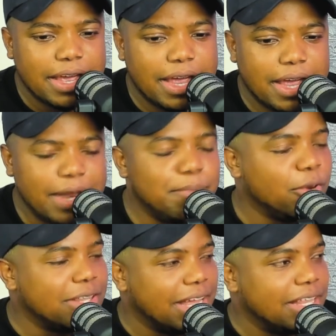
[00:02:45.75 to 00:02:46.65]
era
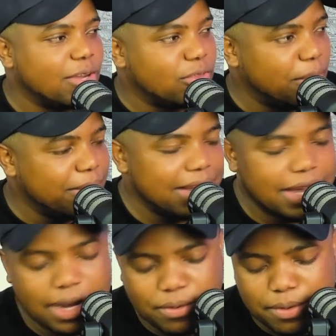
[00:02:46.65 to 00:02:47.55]
importante que usted
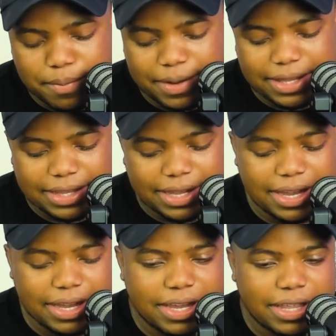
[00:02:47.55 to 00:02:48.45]
viniera
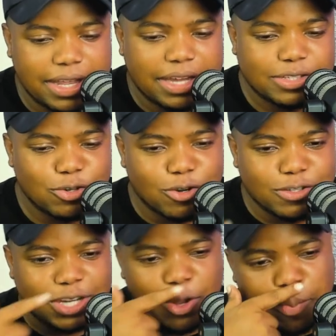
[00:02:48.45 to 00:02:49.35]
nuevamente y diera sus
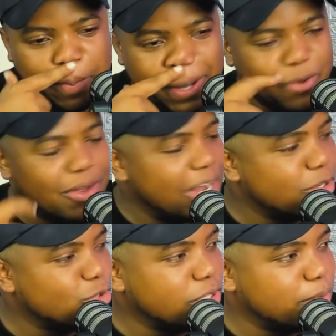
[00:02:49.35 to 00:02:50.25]
consejos, pero en
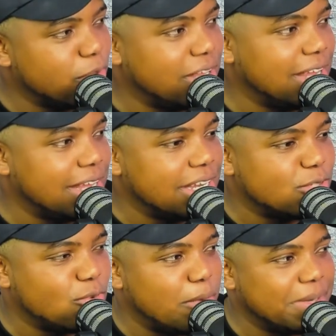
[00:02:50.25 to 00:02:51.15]
los últimos días,
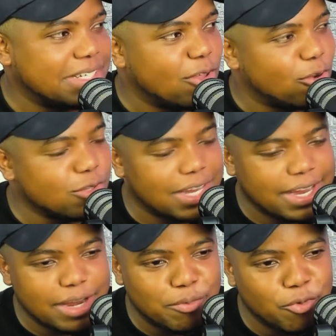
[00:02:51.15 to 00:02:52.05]
Jisoo, han pasado cosas
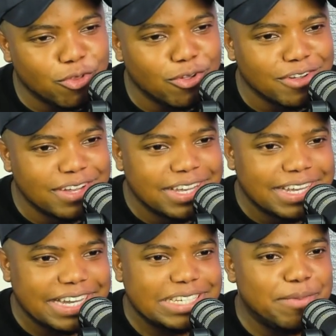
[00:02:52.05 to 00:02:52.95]
en el mundo
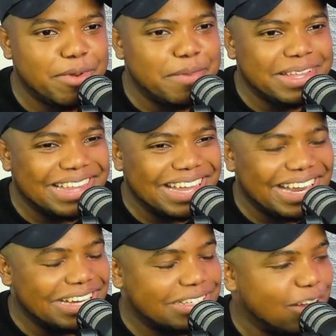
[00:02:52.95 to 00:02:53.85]
que siempre me
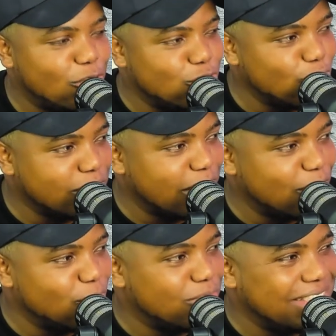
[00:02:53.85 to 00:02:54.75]
interesa consultar
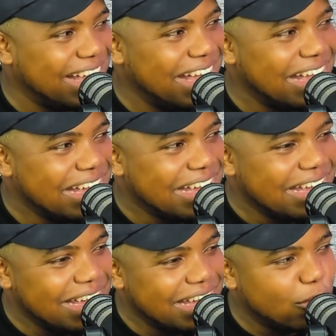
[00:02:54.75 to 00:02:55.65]
con usted
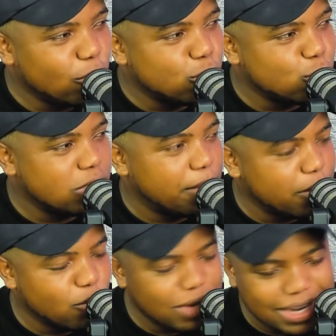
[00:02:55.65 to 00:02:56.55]
y con su
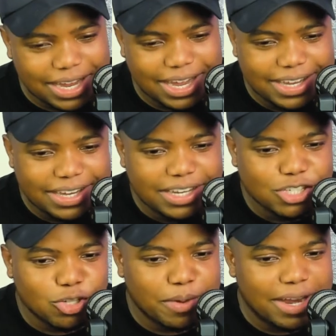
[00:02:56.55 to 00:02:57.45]
sabiduría
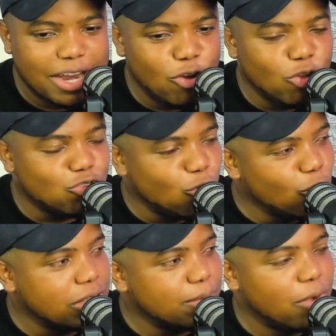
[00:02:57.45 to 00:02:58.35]
sobre los
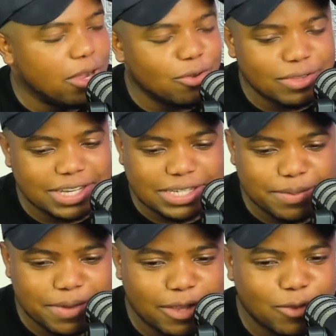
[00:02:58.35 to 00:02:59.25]
últimos
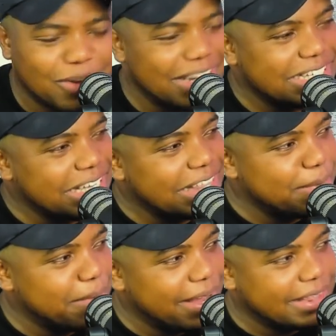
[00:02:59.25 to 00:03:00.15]
acontecimientos.
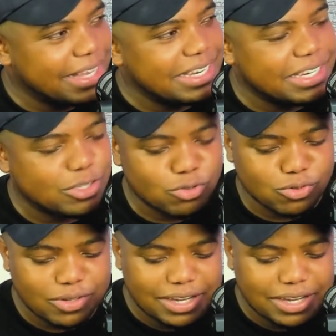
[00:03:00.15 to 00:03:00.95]
Recientemente, Jesus,